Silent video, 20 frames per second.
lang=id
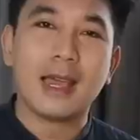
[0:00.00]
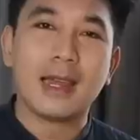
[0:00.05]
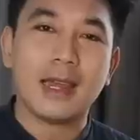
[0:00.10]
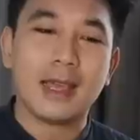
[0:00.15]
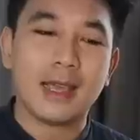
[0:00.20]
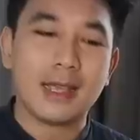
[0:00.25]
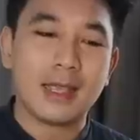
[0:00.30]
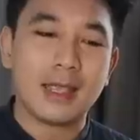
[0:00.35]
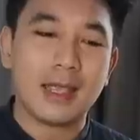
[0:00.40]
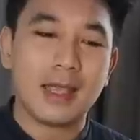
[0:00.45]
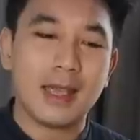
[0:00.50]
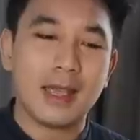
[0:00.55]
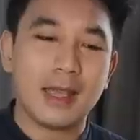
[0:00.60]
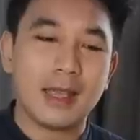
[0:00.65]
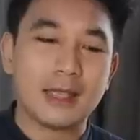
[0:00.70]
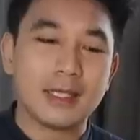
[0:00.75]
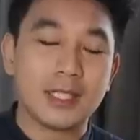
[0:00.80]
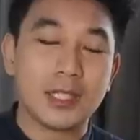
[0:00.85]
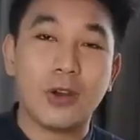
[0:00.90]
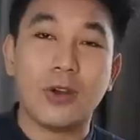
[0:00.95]

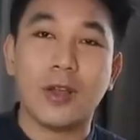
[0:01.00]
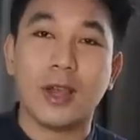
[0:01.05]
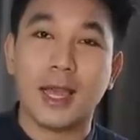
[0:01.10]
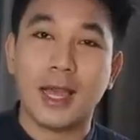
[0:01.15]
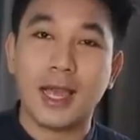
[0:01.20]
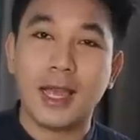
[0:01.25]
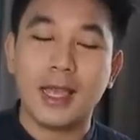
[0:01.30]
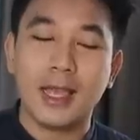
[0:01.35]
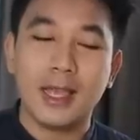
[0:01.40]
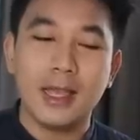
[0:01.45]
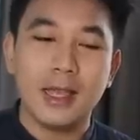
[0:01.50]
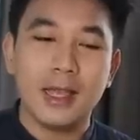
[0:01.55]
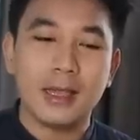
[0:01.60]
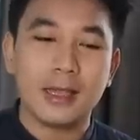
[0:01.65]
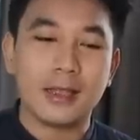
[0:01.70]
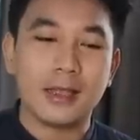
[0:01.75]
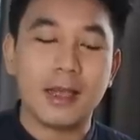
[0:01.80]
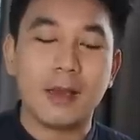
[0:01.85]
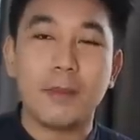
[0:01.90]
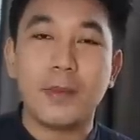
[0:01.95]
anaknya sekolah,
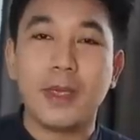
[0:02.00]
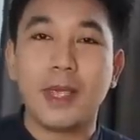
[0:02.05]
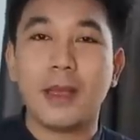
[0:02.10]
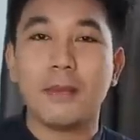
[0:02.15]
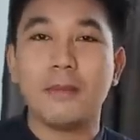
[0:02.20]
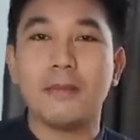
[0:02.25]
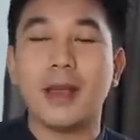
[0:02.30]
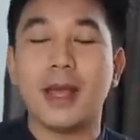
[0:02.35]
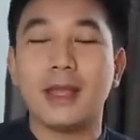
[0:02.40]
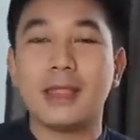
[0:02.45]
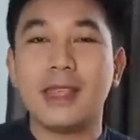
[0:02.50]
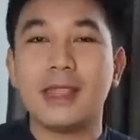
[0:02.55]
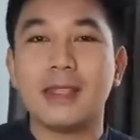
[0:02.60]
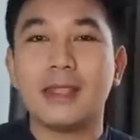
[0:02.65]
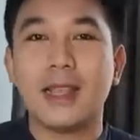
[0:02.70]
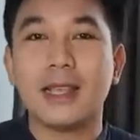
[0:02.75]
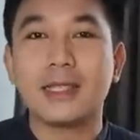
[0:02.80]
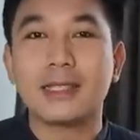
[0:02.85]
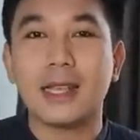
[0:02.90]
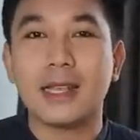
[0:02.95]
tetapi yang
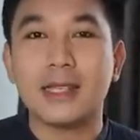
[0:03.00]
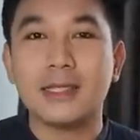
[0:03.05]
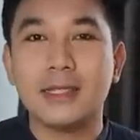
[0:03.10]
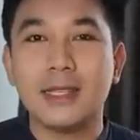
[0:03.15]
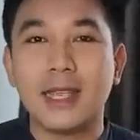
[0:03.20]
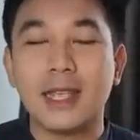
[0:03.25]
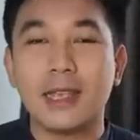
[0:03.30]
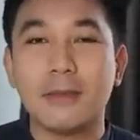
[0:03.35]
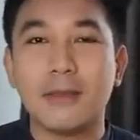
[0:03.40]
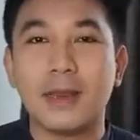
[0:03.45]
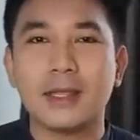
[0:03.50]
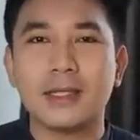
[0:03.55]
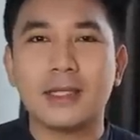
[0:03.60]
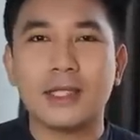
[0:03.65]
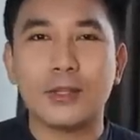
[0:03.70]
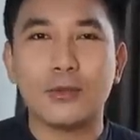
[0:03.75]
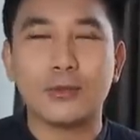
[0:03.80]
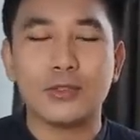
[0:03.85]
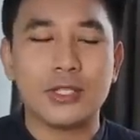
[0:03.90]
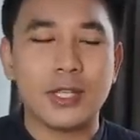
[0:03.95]
Batita saja yang
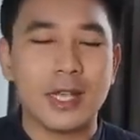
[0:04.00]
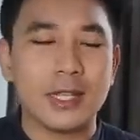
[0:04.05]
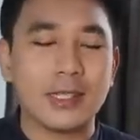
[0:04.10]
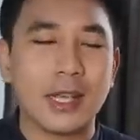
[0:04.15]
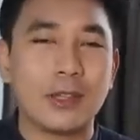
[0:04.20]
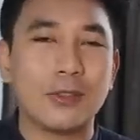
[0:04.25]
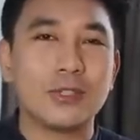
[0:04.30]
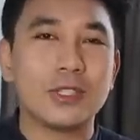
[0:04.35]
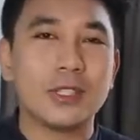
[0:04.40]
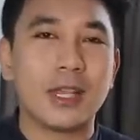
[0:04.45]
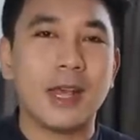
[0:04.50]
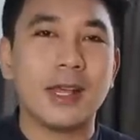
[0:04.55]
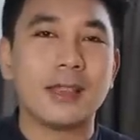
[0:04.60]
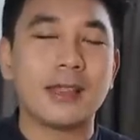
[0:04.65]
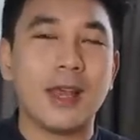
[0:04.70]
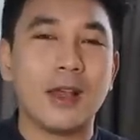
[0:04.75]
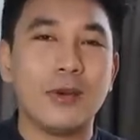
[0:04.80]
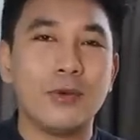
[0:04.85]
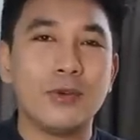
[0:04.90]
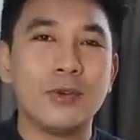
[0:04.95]
masih usia satu setengah
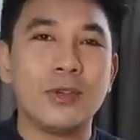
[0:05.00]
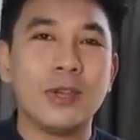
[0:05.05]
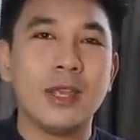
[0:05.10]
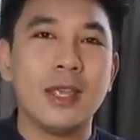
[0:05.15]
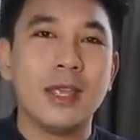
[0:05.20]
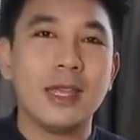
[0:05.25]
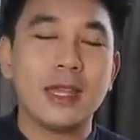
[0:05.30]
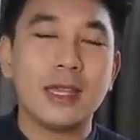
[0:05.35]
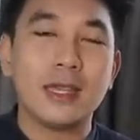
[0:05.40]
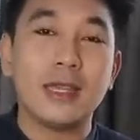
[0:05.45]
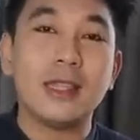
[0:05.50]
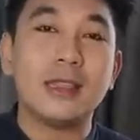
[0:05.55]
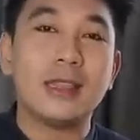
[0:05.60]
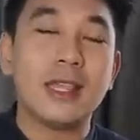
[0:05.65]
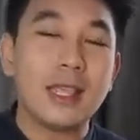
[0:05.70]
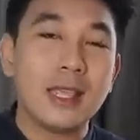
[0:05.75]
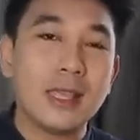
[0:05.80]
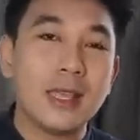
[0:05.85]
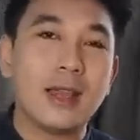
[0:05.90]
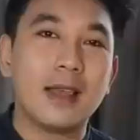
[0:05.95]
tahun
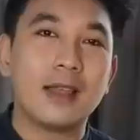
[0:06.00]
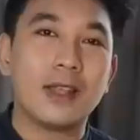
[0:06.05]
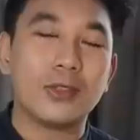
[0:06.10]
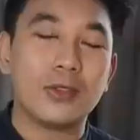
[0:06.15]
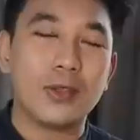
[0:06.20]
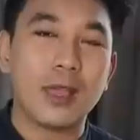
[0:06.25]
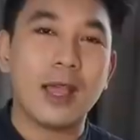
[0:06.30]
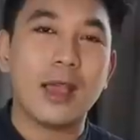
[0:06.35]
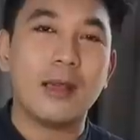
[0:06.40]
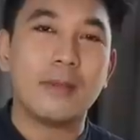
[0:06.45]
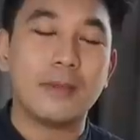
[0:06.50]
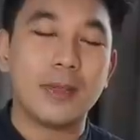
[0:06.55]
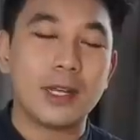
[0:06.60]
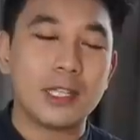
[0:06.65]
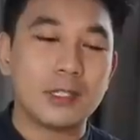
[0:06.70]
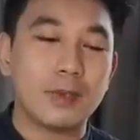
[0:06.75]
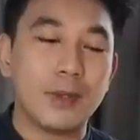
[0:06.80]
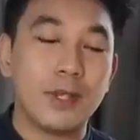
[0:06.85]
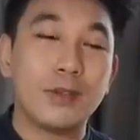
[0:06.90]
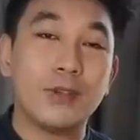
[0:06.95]
ditinggal gitu ya
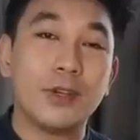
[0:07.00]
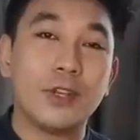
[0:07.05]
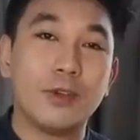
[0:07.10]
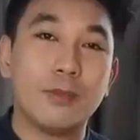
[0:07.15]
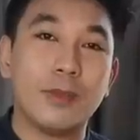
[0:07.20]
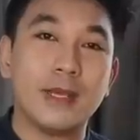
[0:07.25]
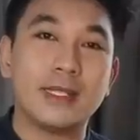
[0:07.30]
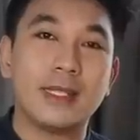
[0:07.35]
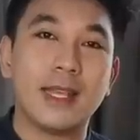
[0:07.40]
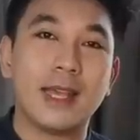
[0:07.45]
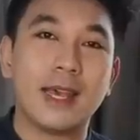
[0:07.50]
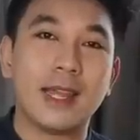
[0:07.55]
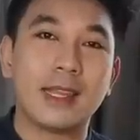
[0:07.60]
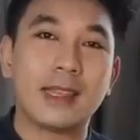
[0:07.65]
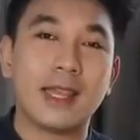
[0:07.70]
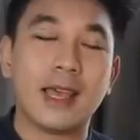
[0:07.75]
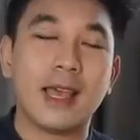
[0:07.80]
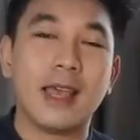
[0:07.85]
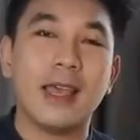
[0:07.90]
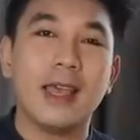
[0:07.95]
hampir seminggu di rumah
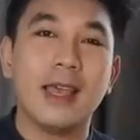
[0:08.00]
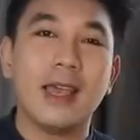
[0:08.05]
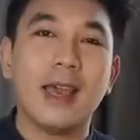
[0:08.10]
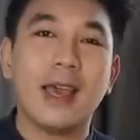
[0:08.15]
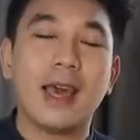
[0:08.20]
Jakarta.